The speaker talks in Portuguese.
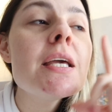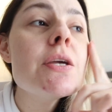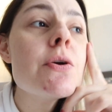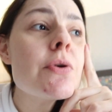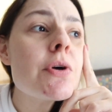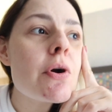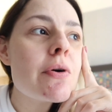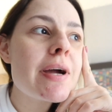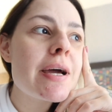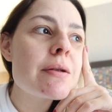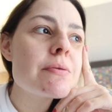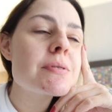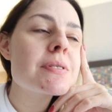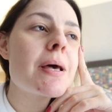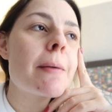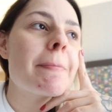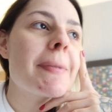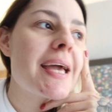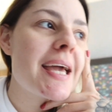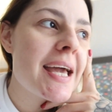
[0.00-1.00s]
E o que eu quero
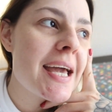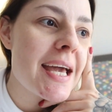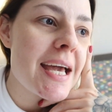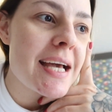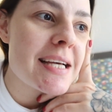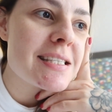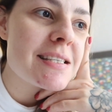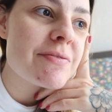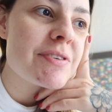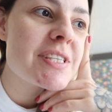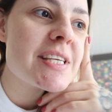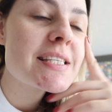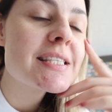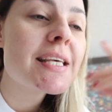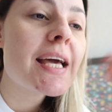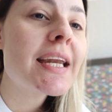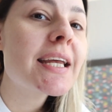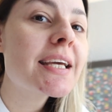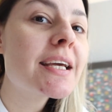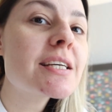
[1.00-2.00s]
saber é se vocês
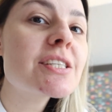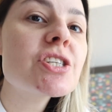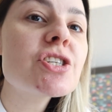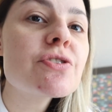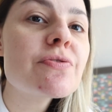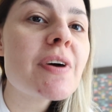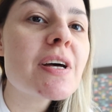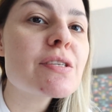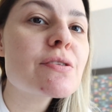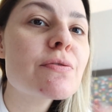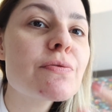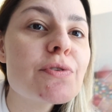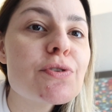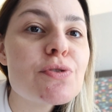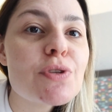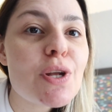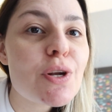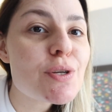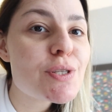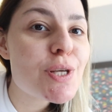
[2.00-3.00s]
querem que a gente faça um
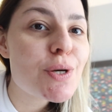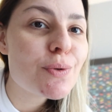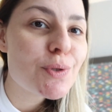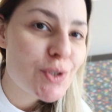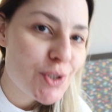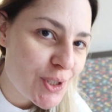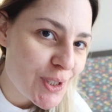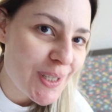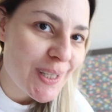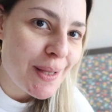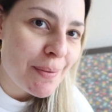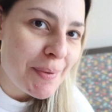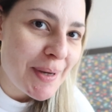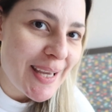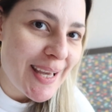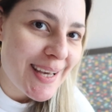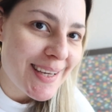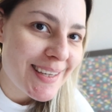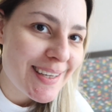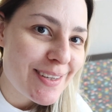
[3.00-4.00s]
vídeo da nossa rotina da
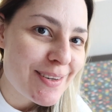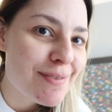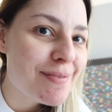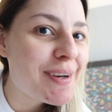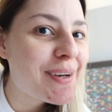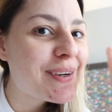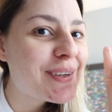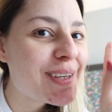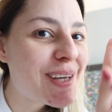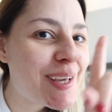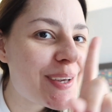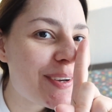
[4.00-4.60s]
manhã aqui em Nova York,